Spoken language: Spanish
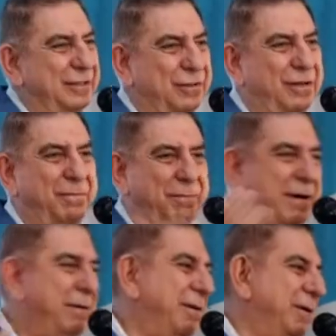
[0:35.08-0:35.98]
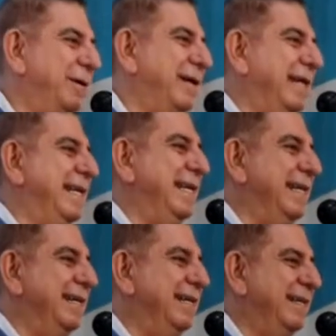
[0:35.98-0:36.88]
interesadas en hacer su
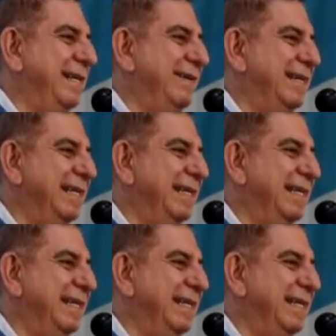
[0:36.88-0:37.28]
trabajo.